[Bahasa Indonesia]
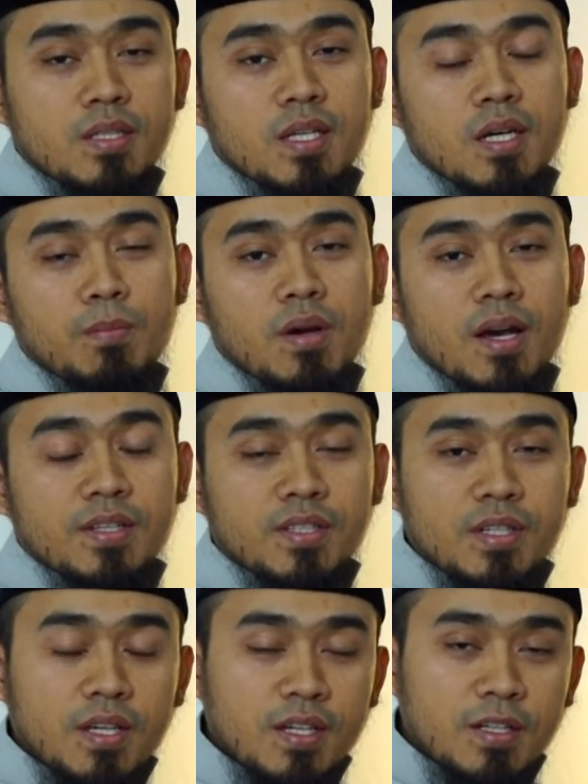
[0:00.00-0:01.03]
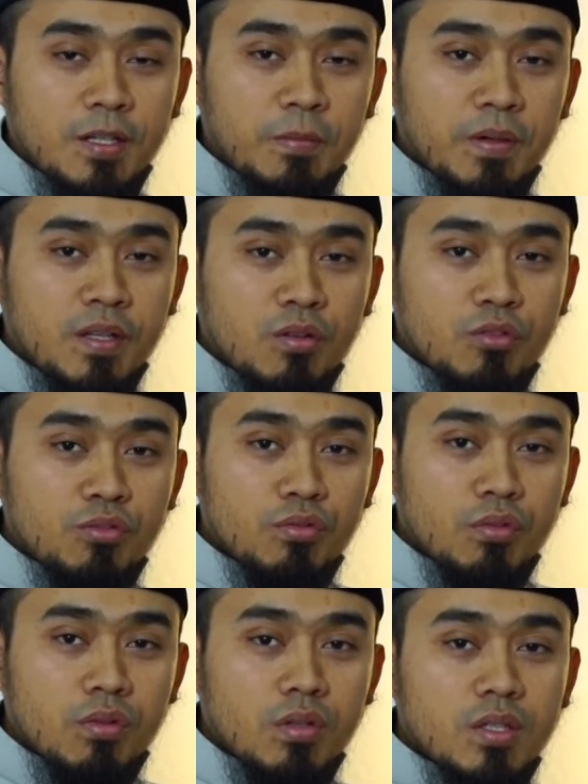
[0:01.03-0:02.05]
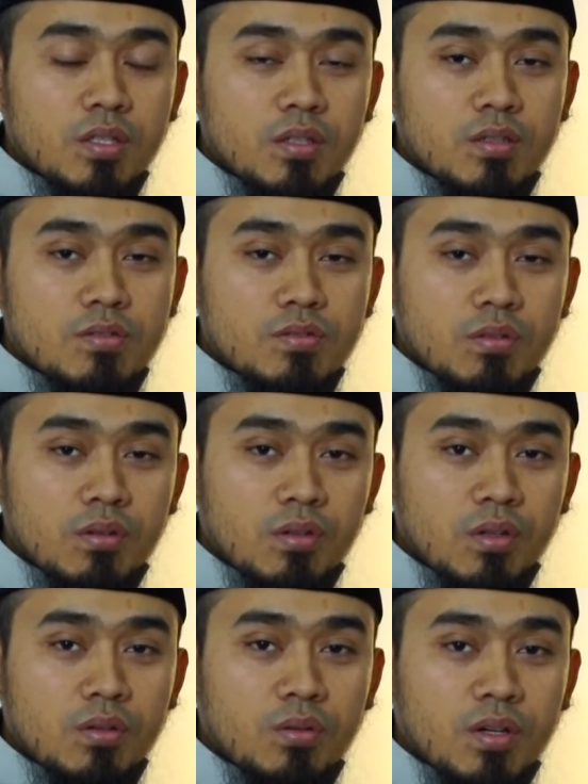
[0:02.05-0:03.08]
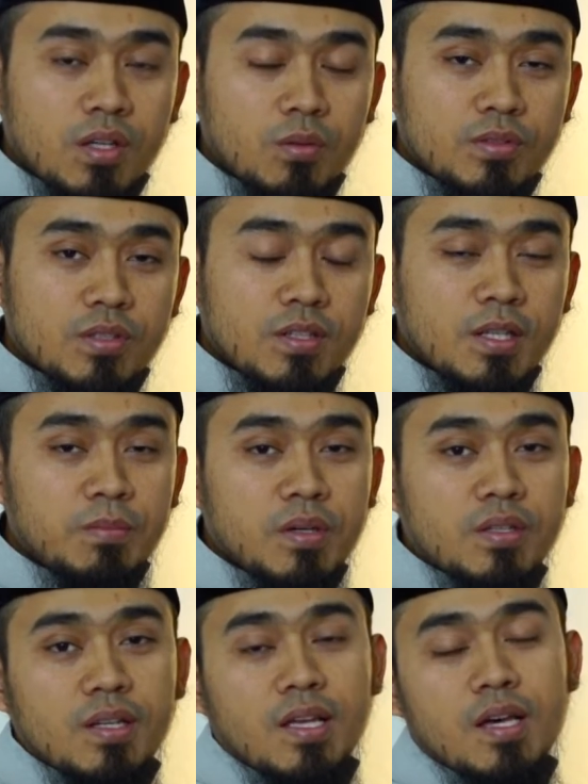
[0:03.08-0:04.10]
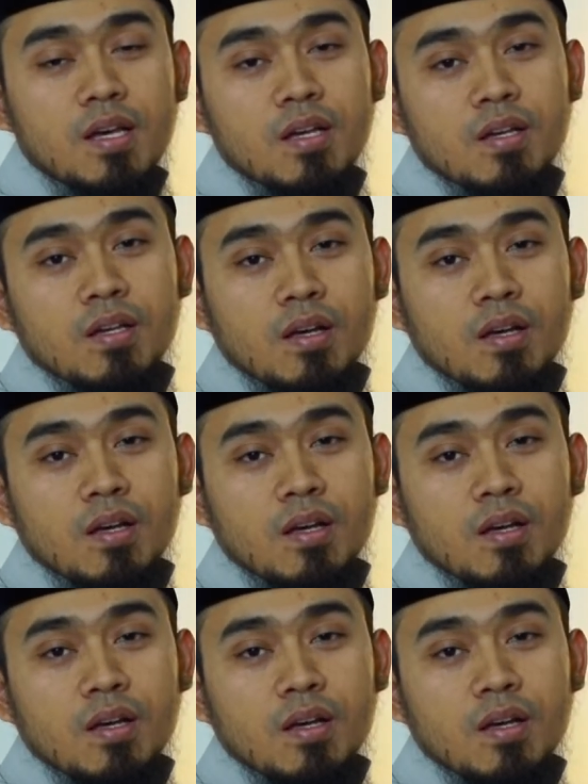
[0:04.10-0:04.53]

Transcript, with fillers: ya mengajarkan kepada Rasulullah sallallahu alaihi wasallam adalah